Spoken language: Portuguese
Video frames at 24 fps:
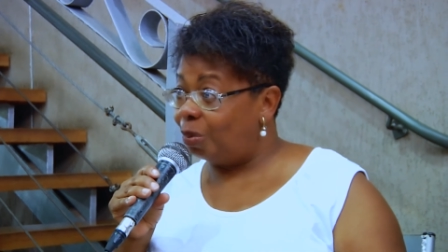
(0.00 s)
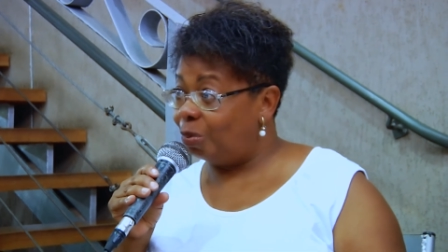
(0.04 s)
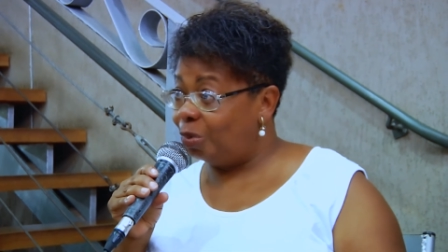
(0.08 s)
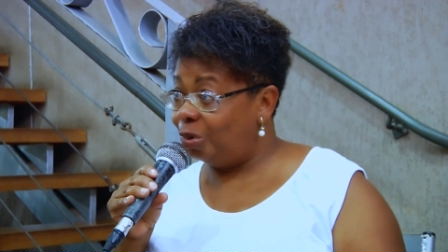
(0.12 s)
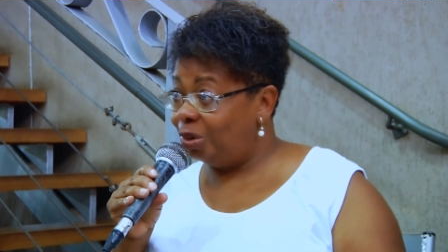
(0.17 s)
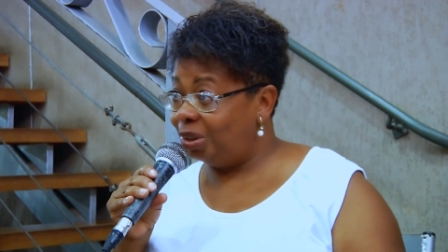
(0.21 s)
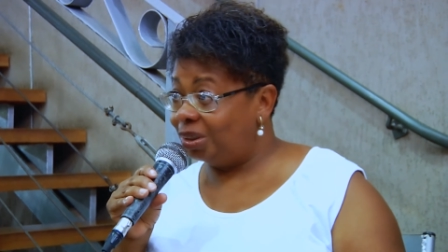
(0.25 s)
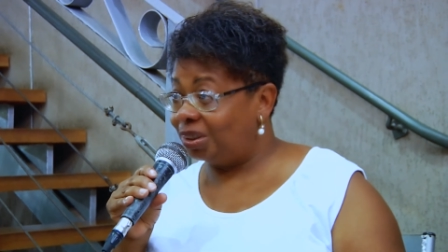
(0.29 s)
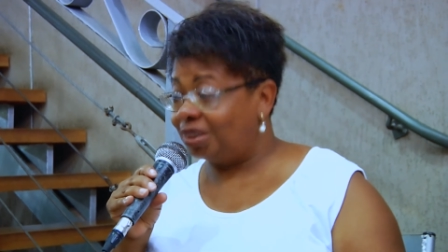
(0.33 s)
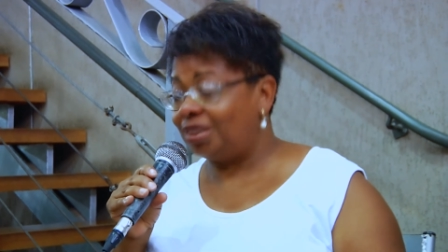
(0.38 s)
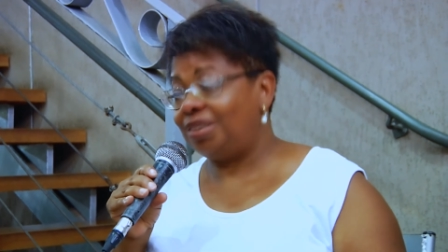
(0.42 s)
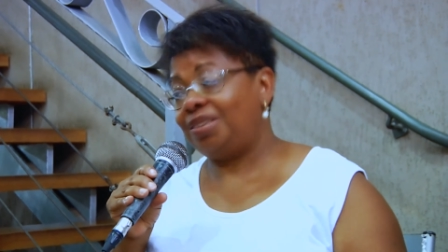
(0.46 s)

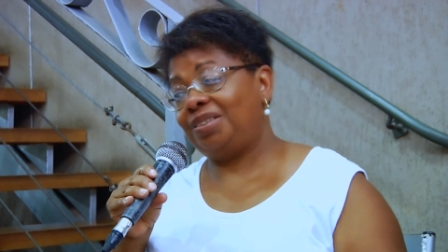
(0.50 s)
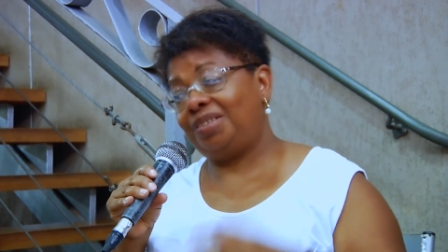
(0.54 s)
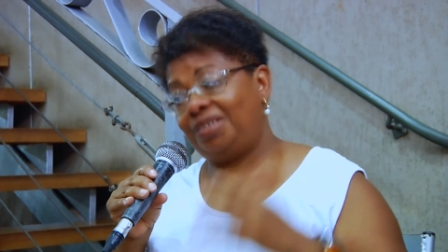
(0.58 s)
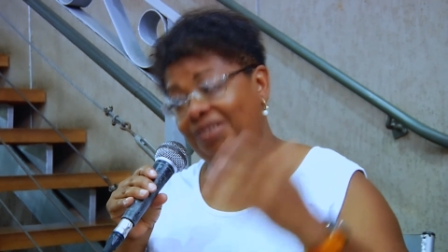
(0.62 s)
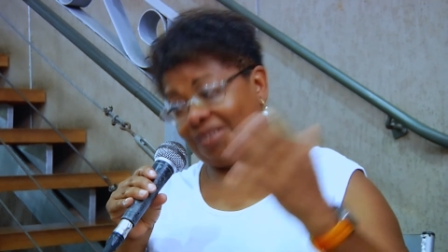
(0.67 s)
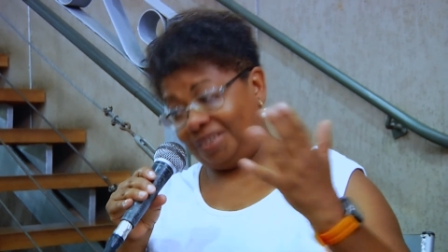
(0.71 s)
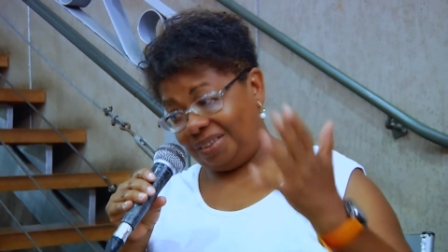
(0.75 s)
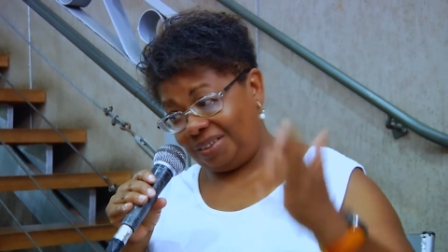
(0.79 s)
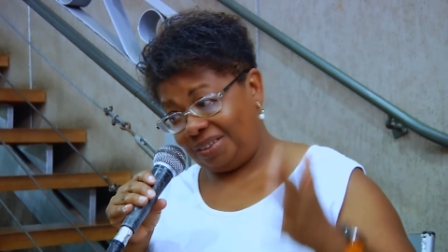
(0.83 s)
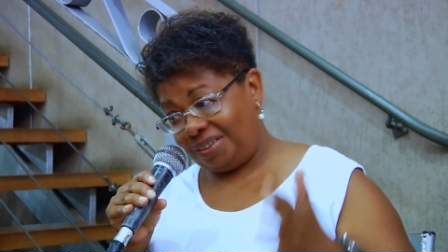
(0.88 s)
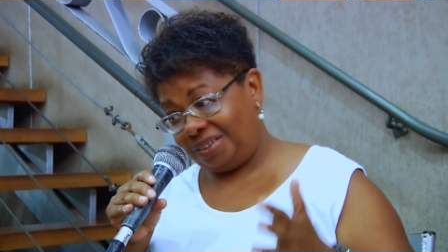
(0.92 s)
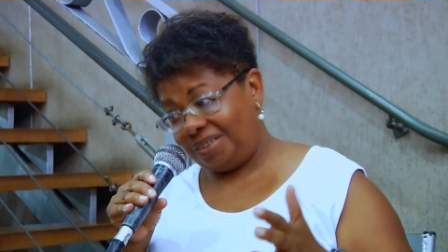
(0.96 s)
música,
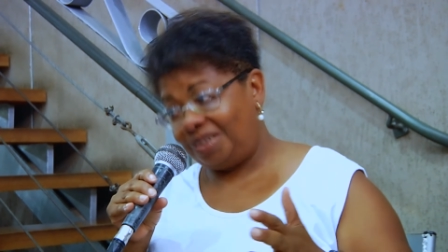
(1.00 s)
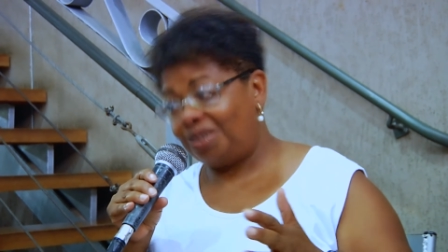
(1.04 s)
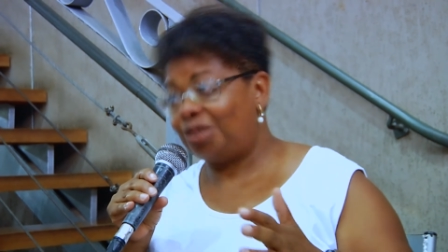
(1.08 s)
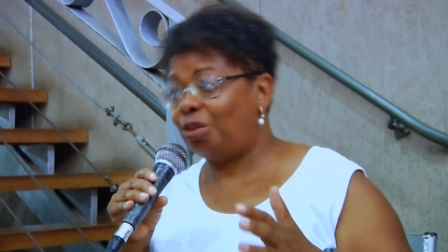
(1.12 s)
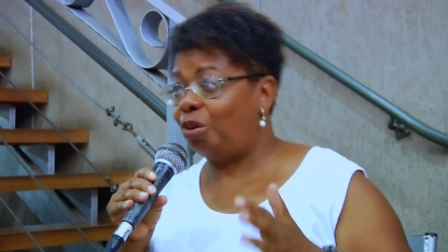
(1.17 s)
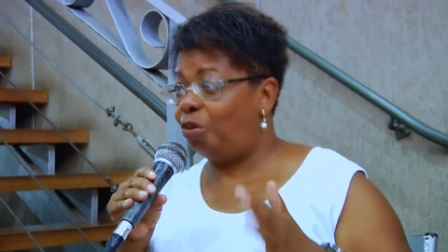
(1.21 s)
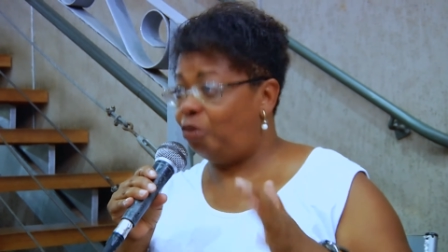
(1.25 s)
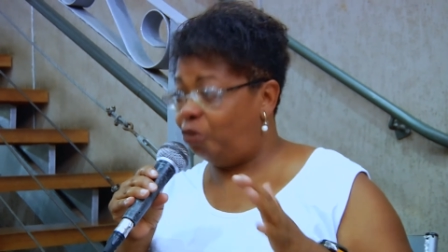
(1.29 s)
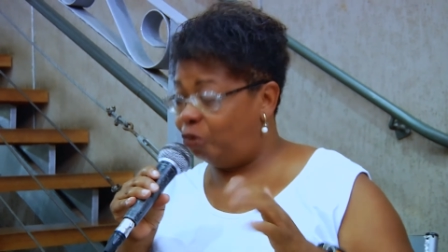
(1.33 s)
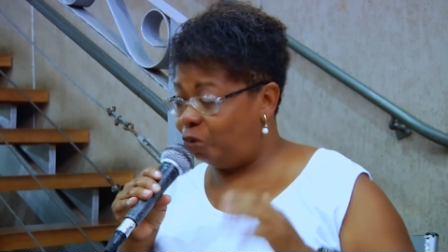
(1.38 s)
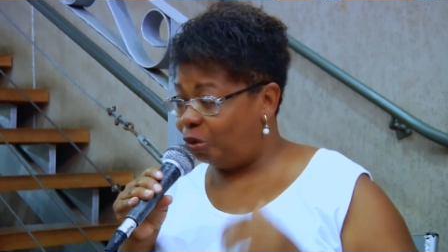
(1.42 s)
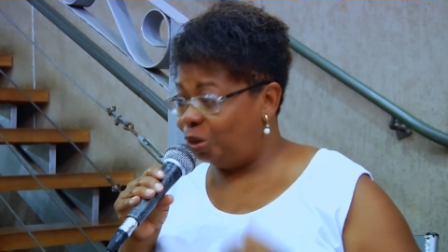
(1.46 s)

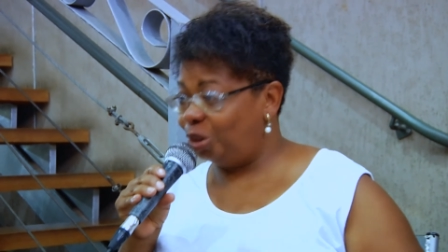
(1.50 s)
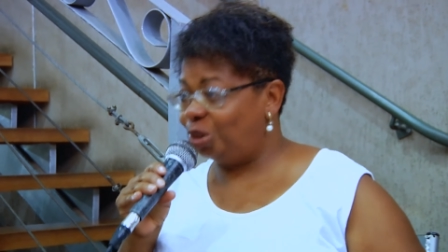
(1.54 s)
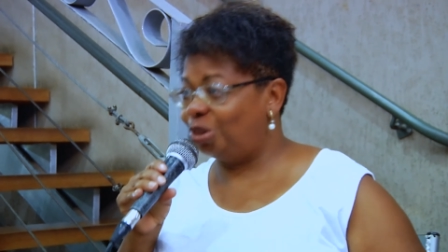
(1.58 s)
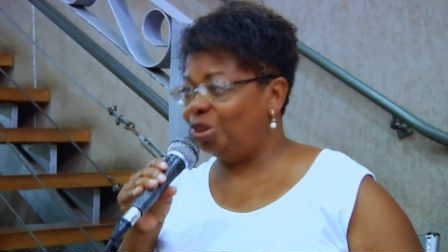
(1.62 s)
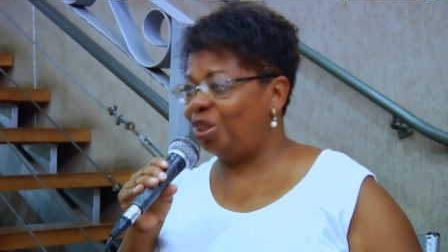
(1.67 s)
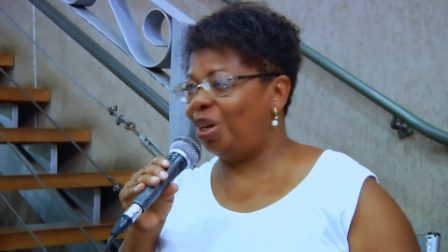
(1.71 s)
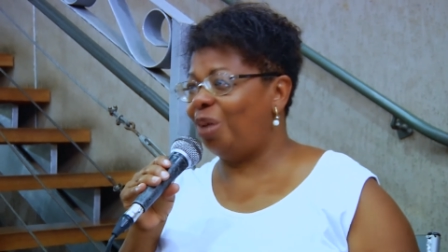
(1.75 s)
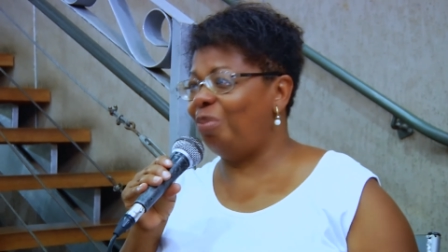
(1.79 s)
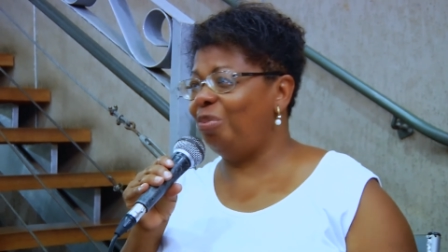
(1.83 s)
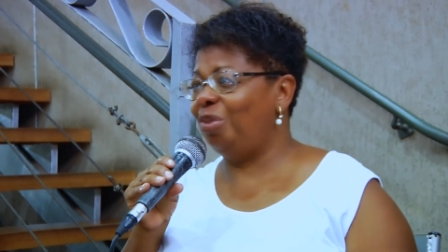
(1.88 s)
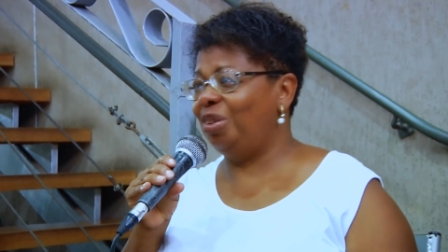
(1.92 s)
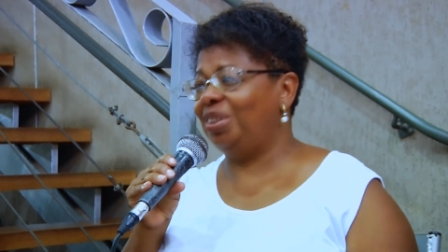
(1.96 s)
então fui
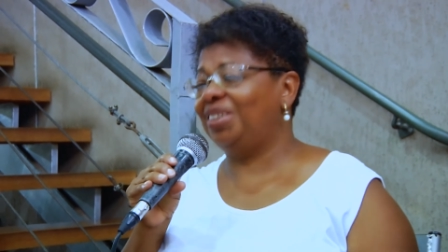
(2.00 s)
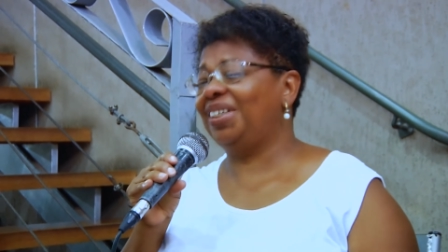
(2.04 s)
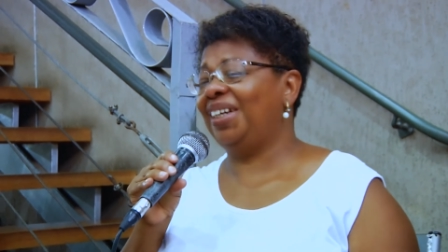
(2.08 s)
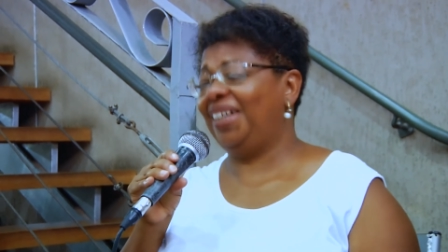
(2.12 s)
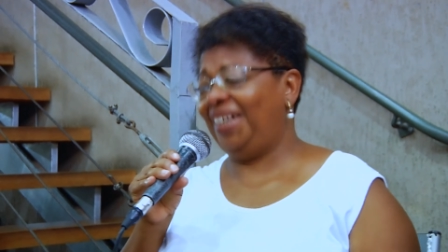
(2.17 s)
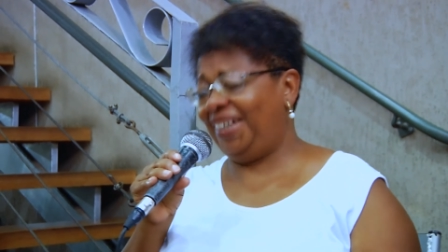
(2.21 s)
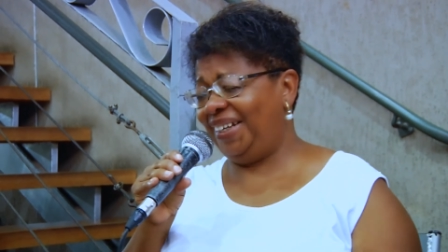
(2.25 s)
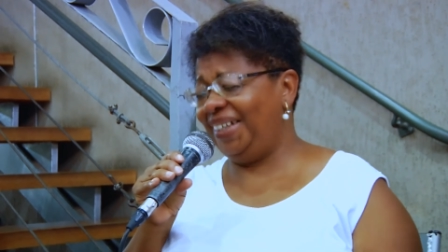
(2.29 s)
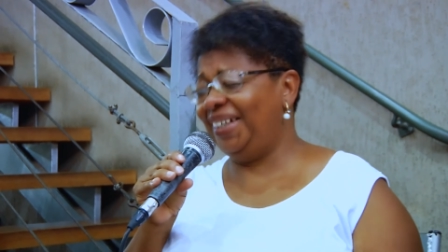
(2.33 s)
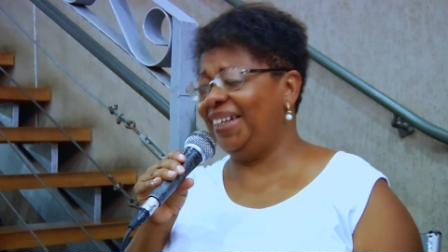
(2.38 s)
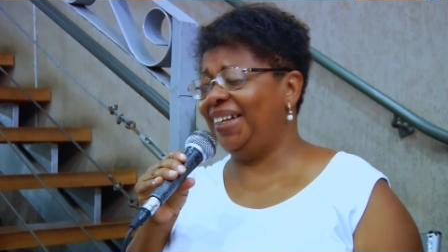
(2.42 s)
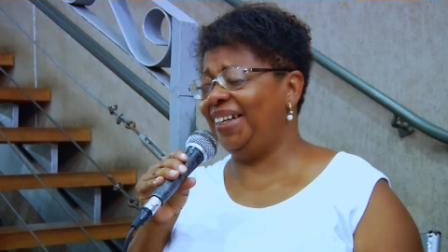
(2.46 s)
estudar música. É.